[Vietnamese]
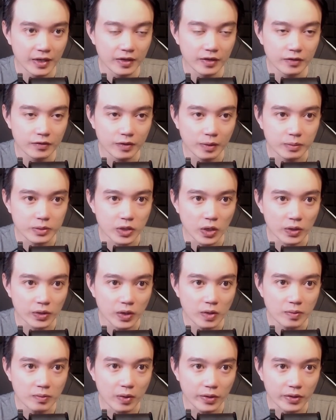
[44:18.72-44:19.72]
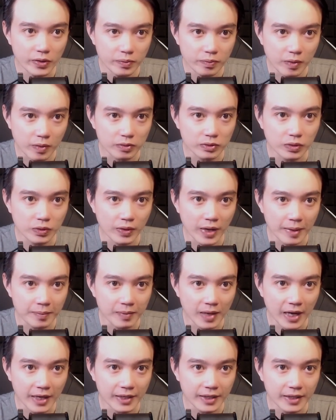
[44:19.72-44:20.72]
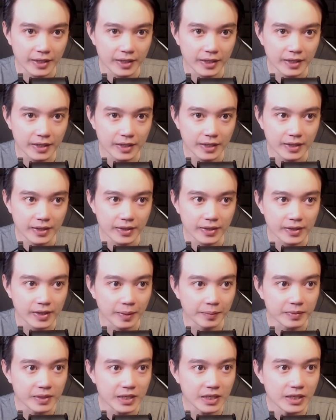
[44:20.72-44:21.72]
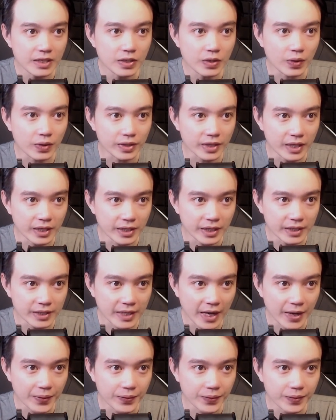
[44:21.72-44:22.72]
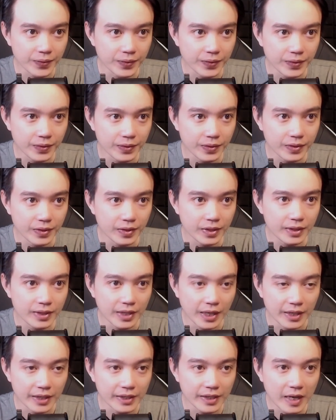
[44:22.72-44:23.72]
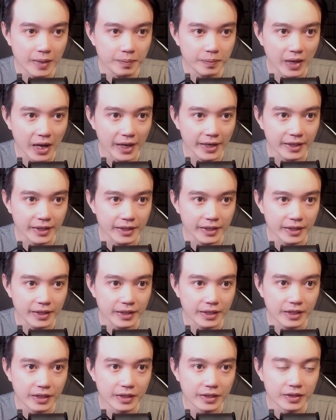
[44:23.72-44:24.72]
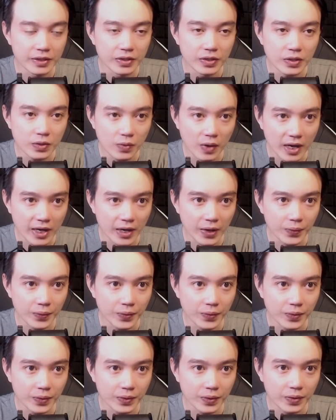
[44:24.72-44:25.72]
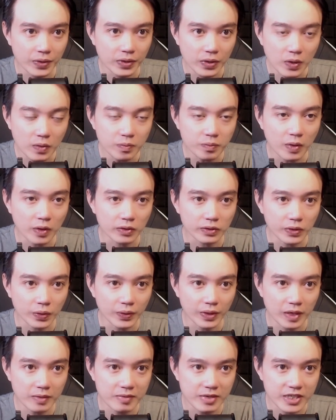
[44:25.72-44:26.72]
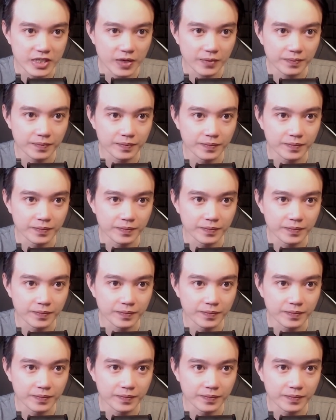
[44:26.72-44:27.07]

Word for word: Vòng tròn đó mỗi lúc một thu hẹp lại, thậm chí còn dâng lên cao, dần khép lại như nửa quả cầu, nhốt bọn tôi ở bên trong.